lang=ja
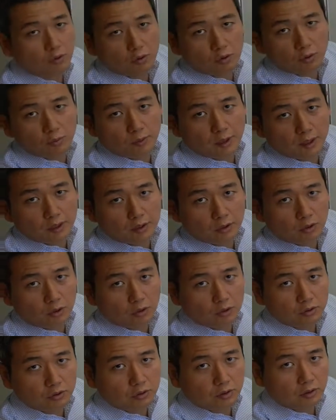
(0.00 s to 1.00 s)
というのもある
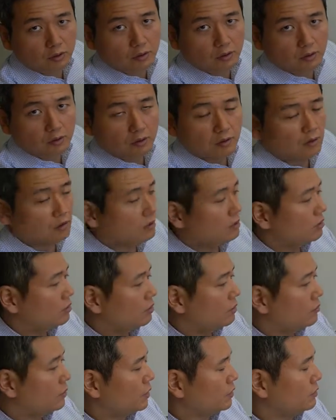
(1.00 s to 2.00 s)
よ
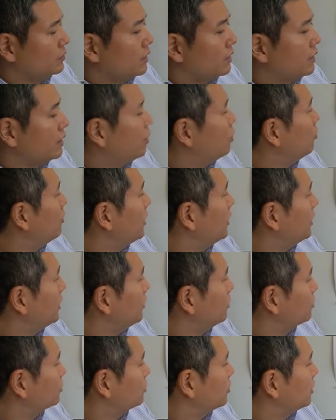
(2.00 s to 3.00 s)
パンダ君何がおまけ
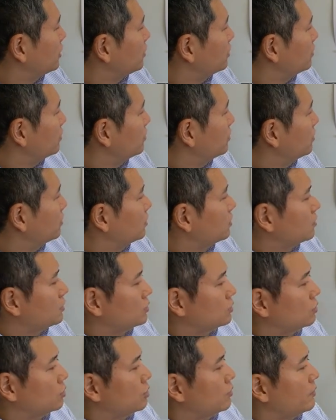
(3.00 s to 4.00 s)
なのそれ
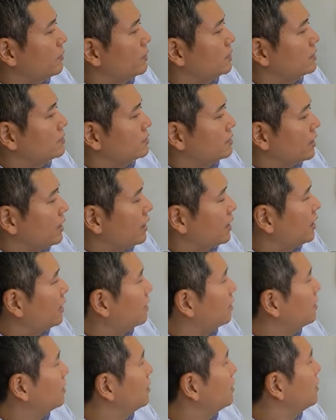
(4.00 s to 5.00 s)
それはです
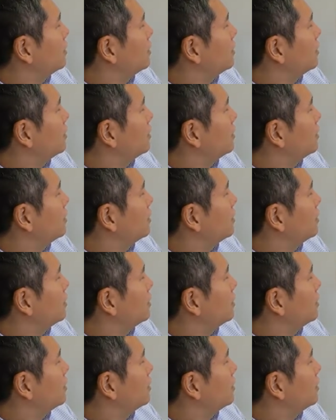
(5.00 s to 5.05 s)
ね